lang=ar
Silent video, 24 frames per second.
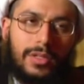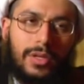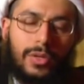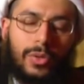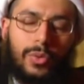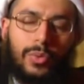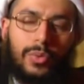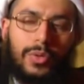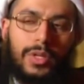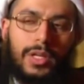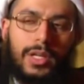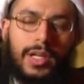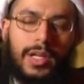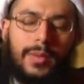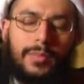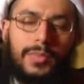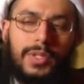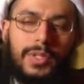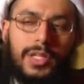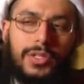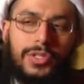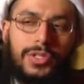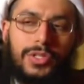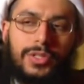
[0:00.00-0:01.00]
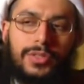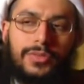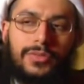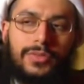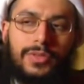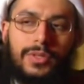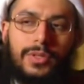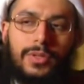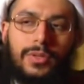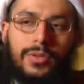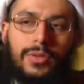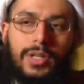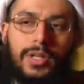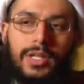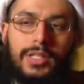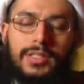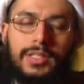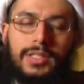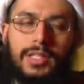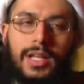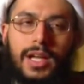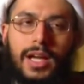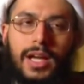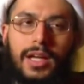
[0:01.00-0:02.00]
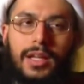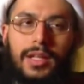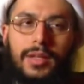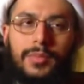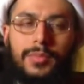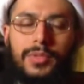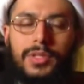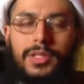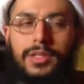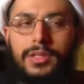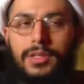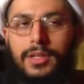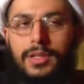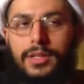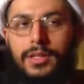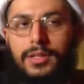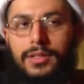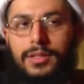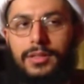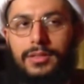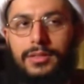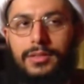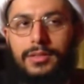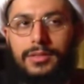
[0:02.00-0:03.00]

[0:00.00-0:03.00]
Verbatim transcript: يقول لم نجد في اللغة العربية